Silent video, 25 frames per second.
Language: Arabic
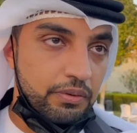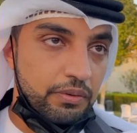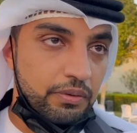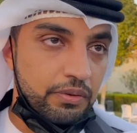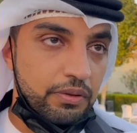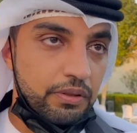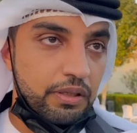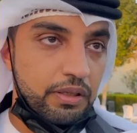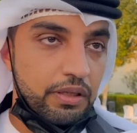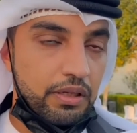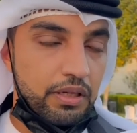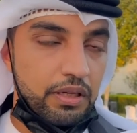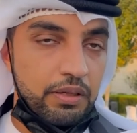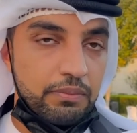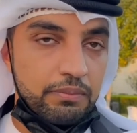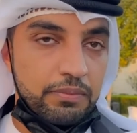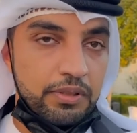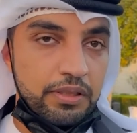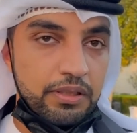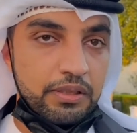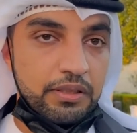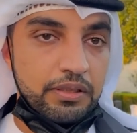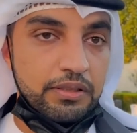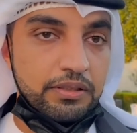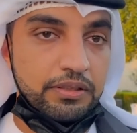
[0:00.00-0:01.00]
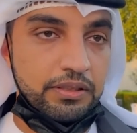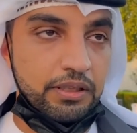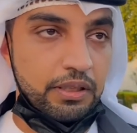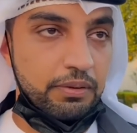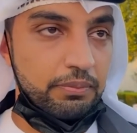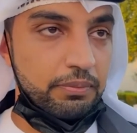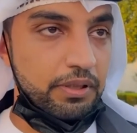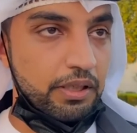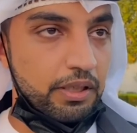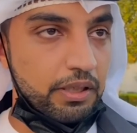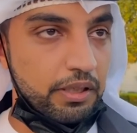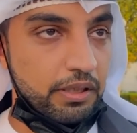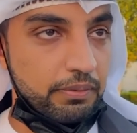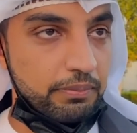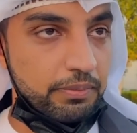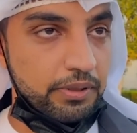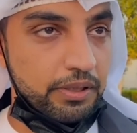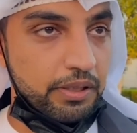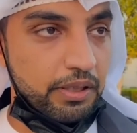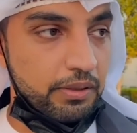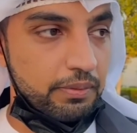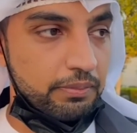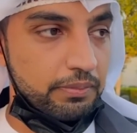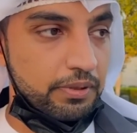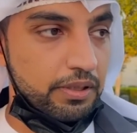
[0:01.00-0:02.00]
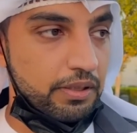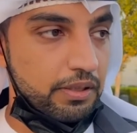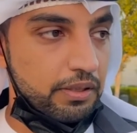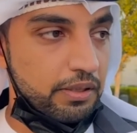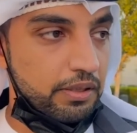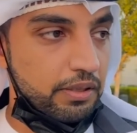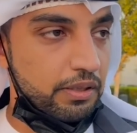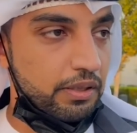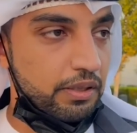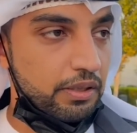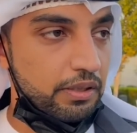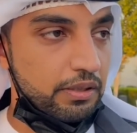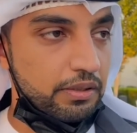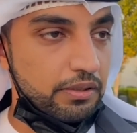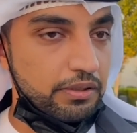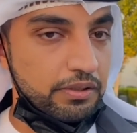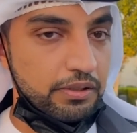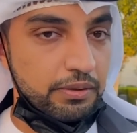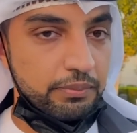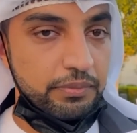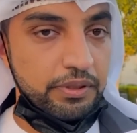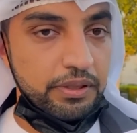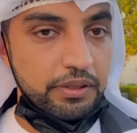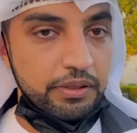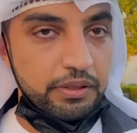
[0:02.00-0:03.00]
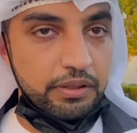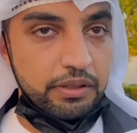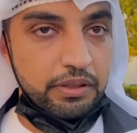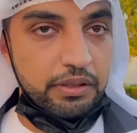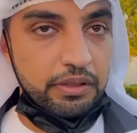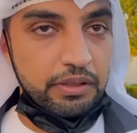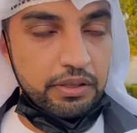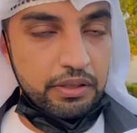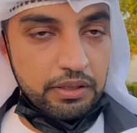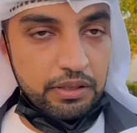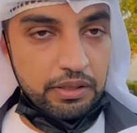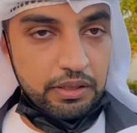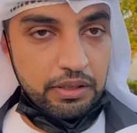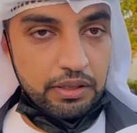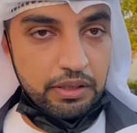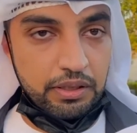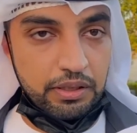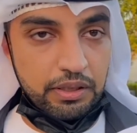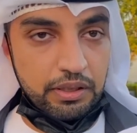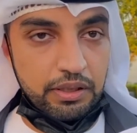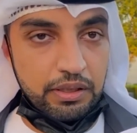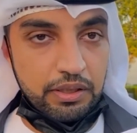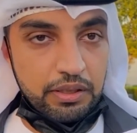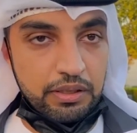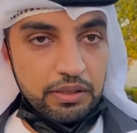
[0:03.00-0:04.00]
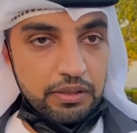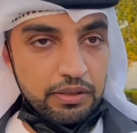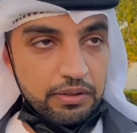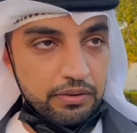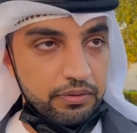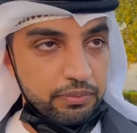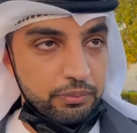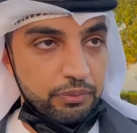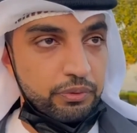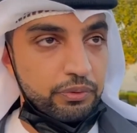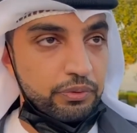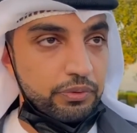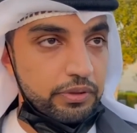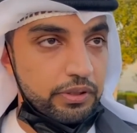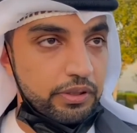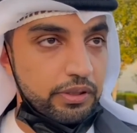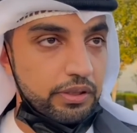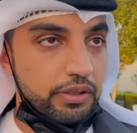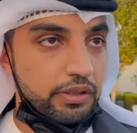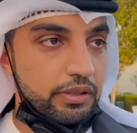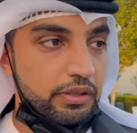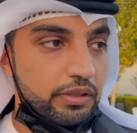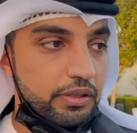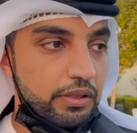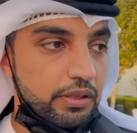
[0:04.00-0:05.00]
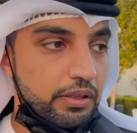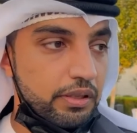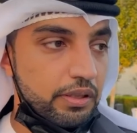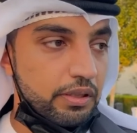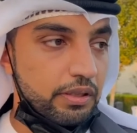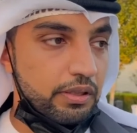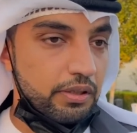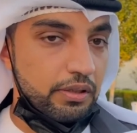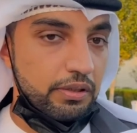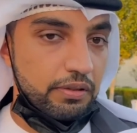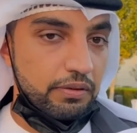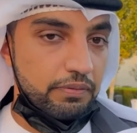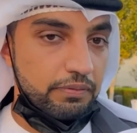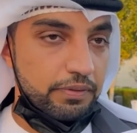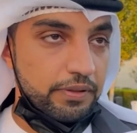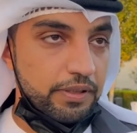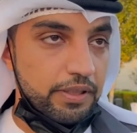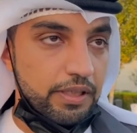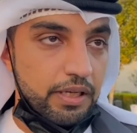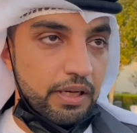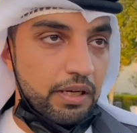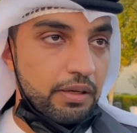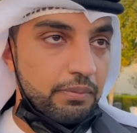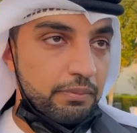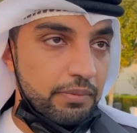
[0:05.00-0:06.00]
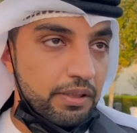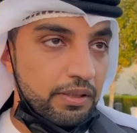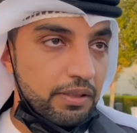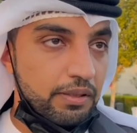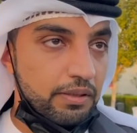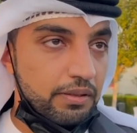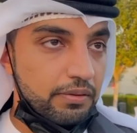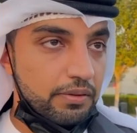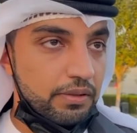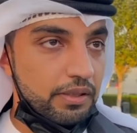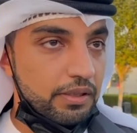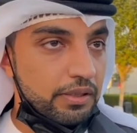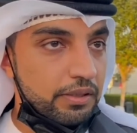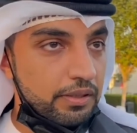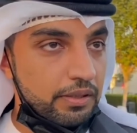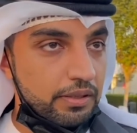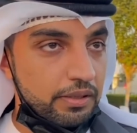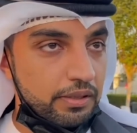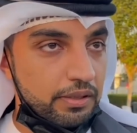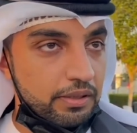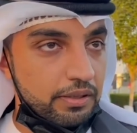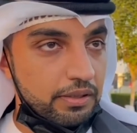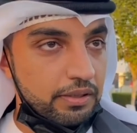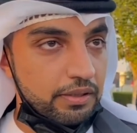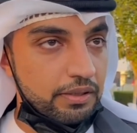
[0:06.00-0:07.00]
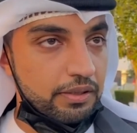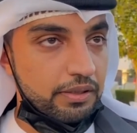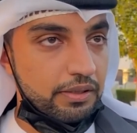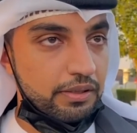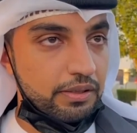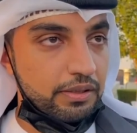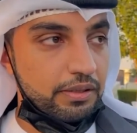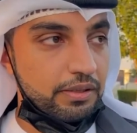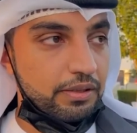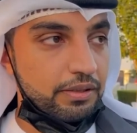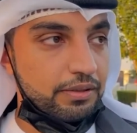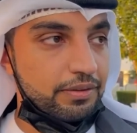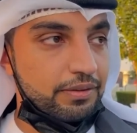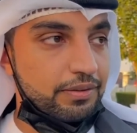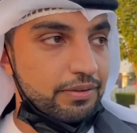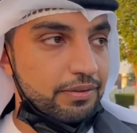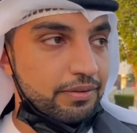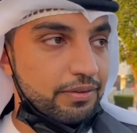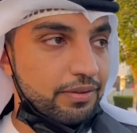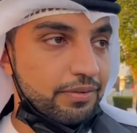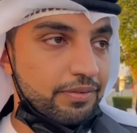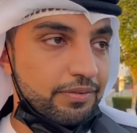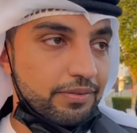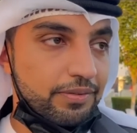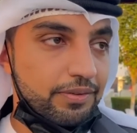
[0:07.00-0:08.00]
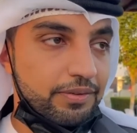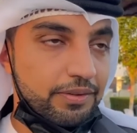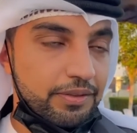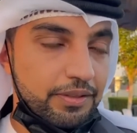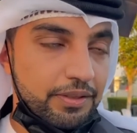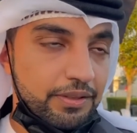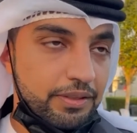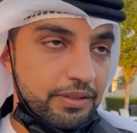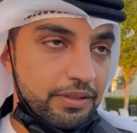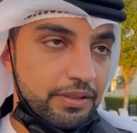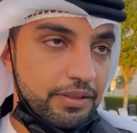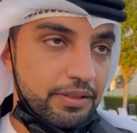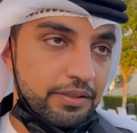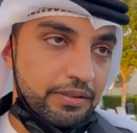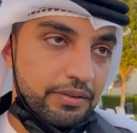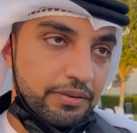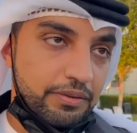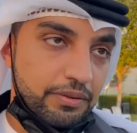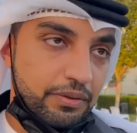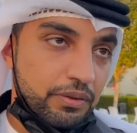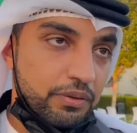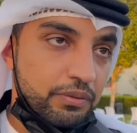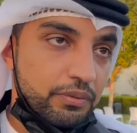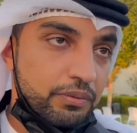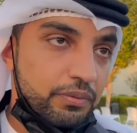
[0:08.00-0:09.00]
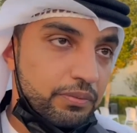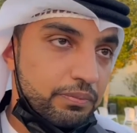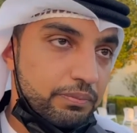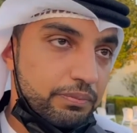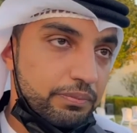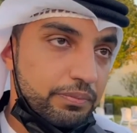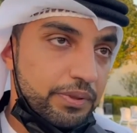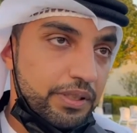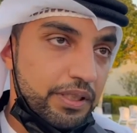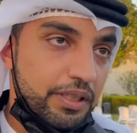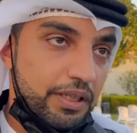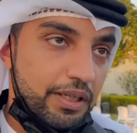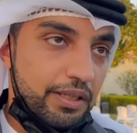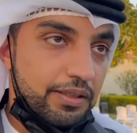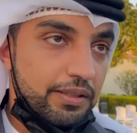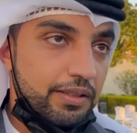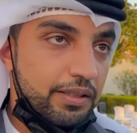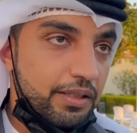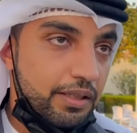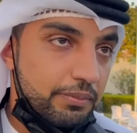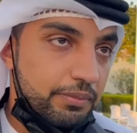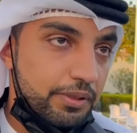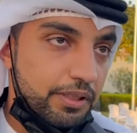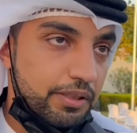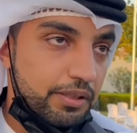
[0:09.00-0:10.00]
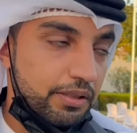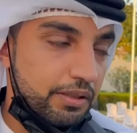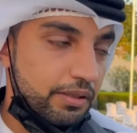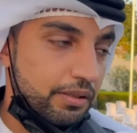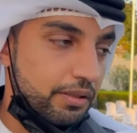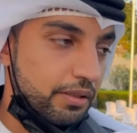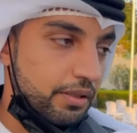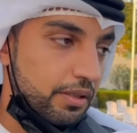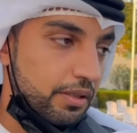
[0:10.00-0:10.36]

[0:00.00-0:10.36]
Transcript: الاخرى امل للشعب العربي امل لجميع اللي يسمعوني ان في امل انك تستطيع ان تقوم بهذه العمليات